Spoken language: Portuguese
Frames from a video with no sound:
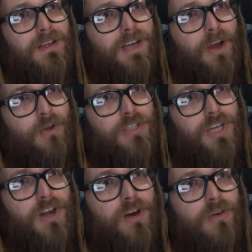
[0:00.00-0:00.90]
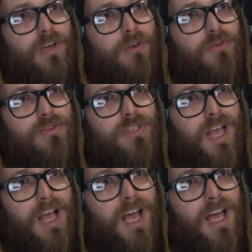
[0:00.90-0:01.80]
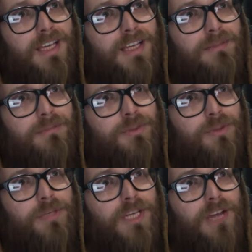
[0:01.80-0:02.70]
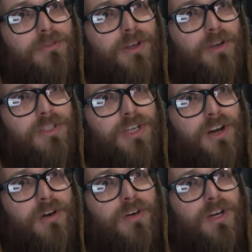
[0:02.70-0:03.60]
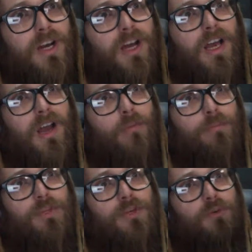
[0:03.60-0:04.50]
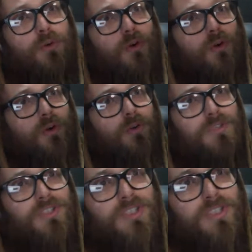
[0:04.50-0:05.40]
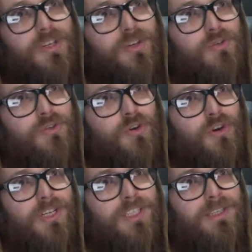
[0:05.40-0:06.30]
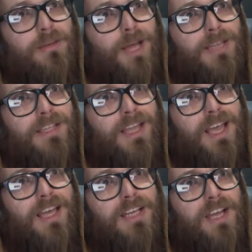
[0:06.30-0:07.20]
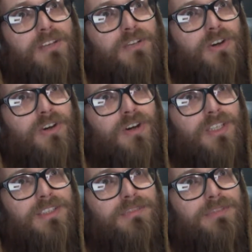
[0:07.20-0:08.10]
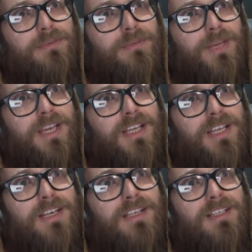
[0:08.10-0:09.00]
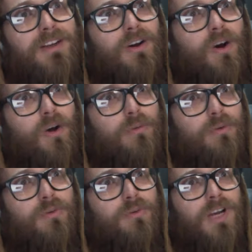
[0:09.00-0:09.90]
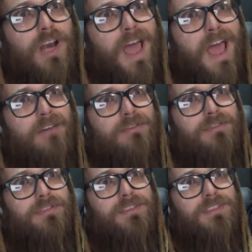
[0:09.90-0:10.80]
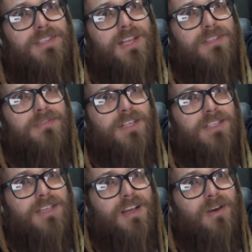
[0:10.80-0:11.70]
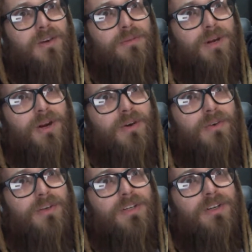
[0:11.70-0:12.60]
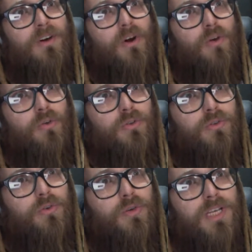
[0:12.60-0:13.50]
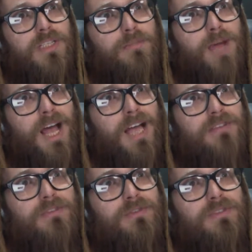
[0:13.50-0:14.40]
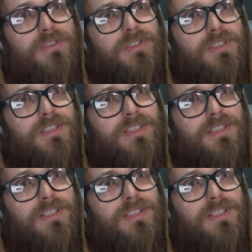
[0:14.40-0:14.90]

Claudião, Cláudio Zaia, muito obrigado, Claudião. Olha lá, o Bill, Rode, Jonathan Batera. E aí, Jonathan, firmeza? Ó, o Bruno Cleve, satisfação, irmão. Ó, o Lu Lucas Bastos,